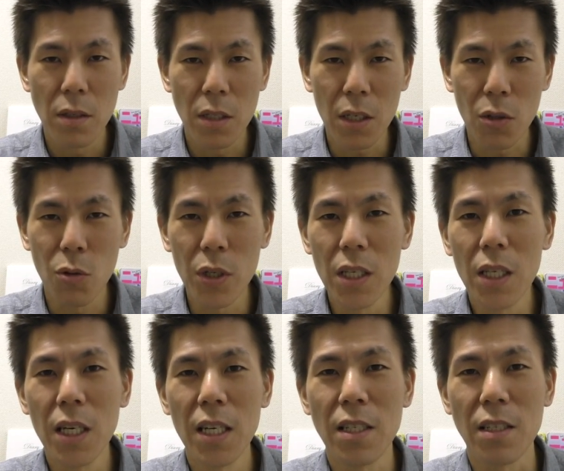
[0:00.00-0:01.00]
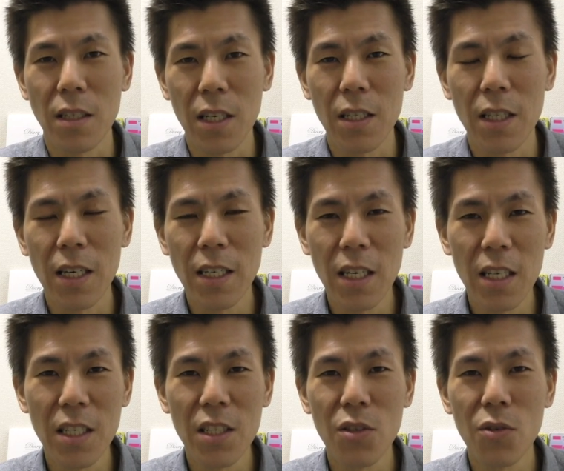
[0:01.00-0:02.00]
じゃあ取引回数ね、何
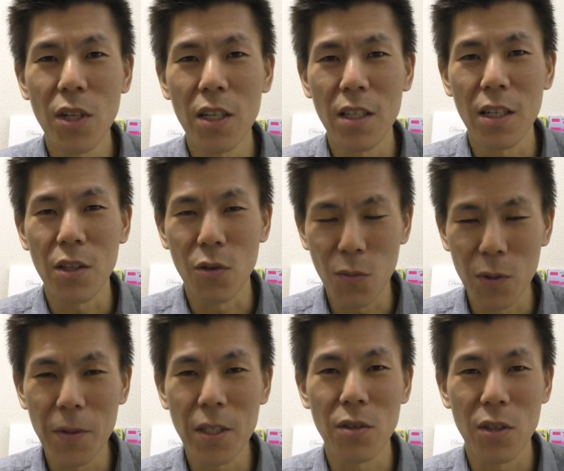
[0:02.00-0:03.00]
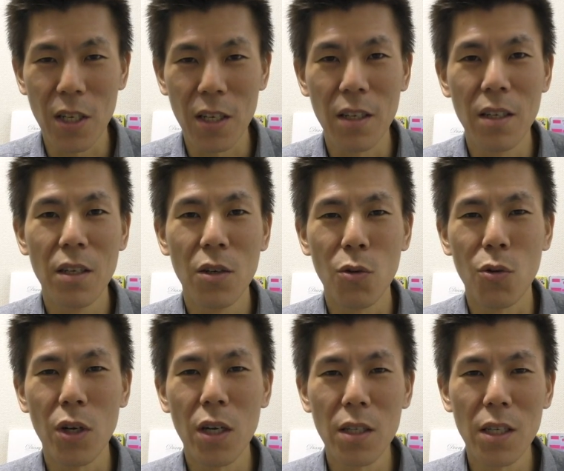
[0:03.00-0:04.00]
回必要なんだって思いますよね。
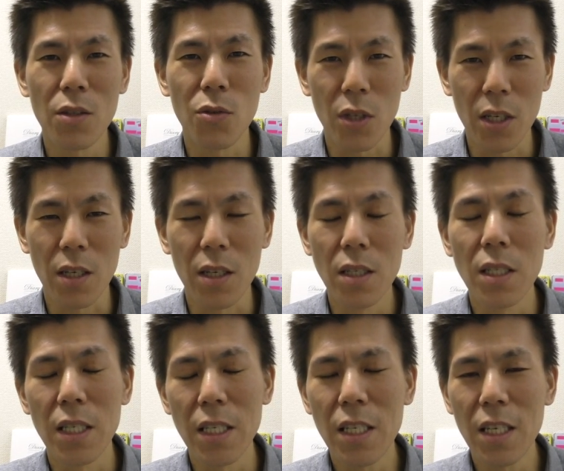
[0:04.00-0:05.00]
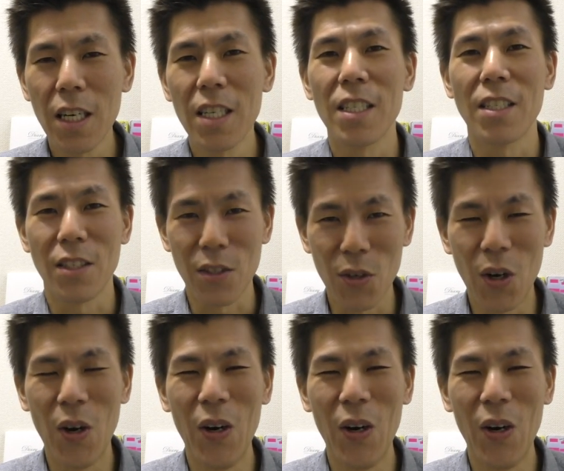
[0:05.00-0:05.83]
これがなんとね、1回なんですよ。